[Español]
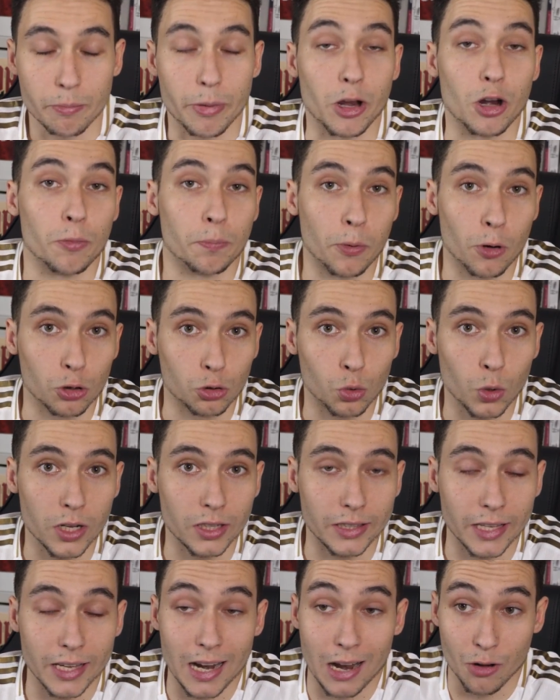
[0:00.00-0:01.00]
Pero por
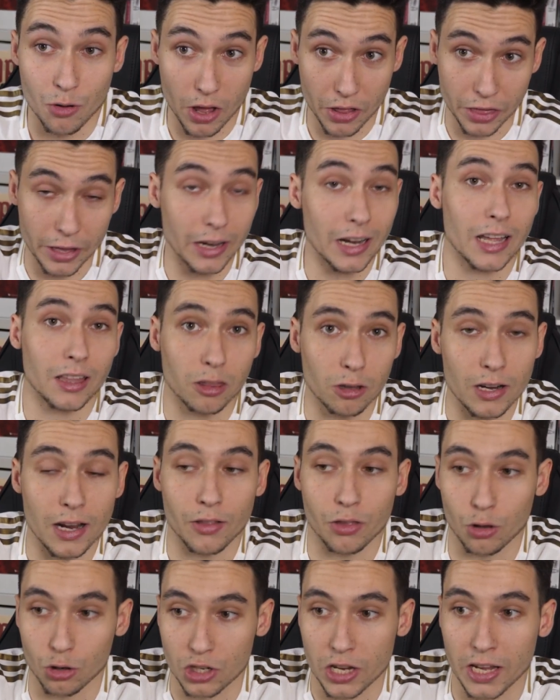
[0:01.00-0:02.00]
Twitter, al no hacer
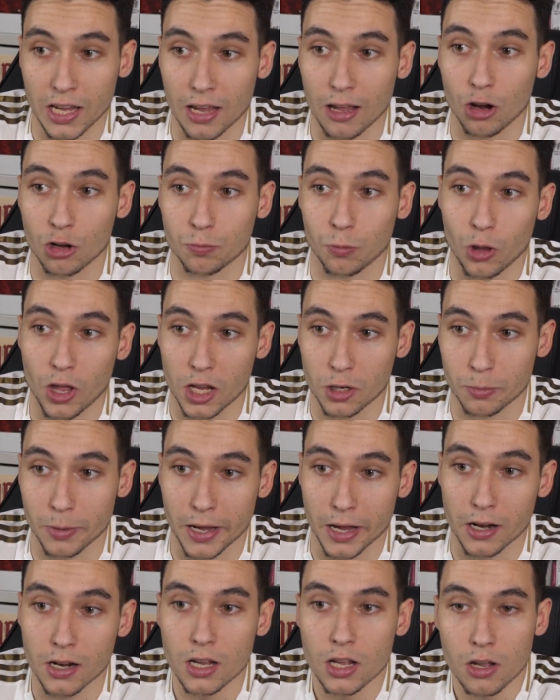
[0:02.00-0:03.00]
reaccionandos aquí que los podáis
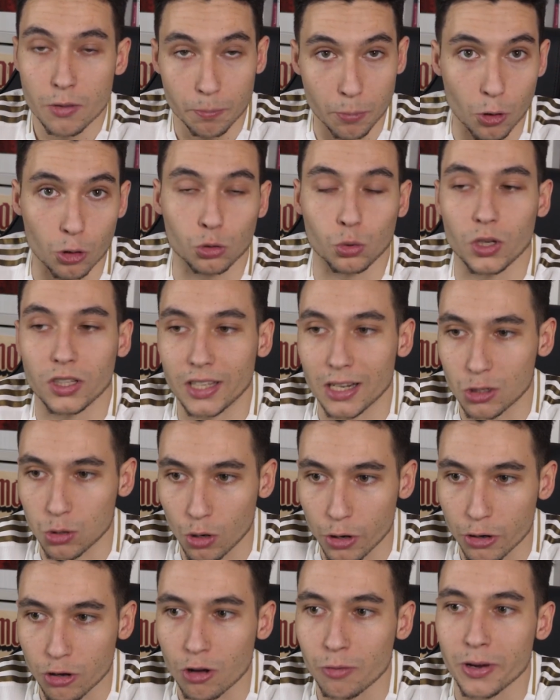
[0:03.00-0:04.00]
ver, por Twitter
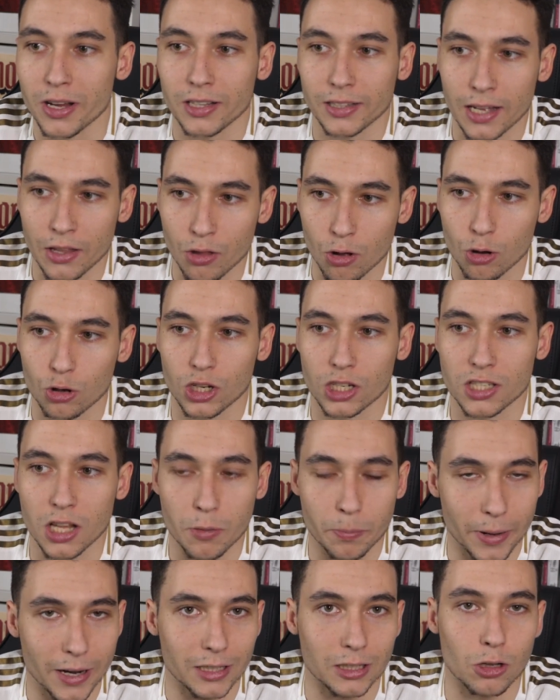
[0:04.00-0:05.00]
suelo ir comentando cosas
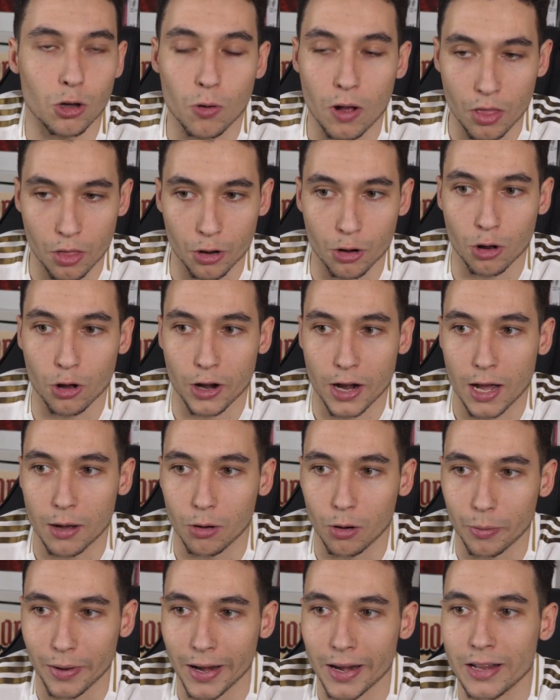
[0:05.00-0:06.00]
del partido cuando no lo
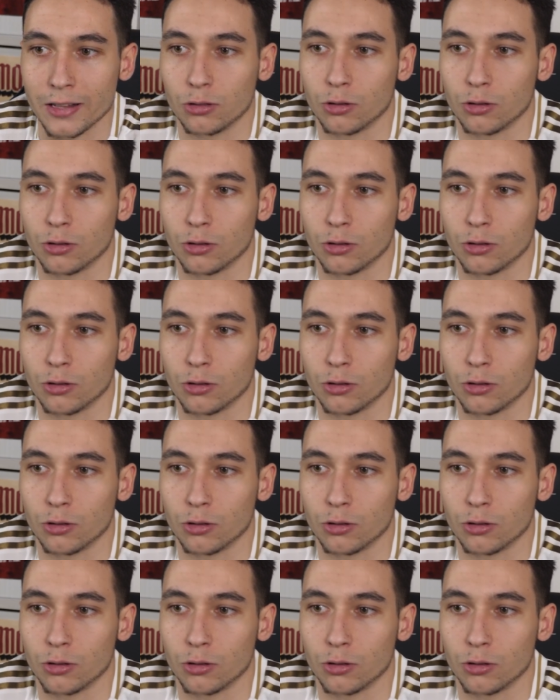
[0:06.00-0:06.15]
grabo, ¿vale?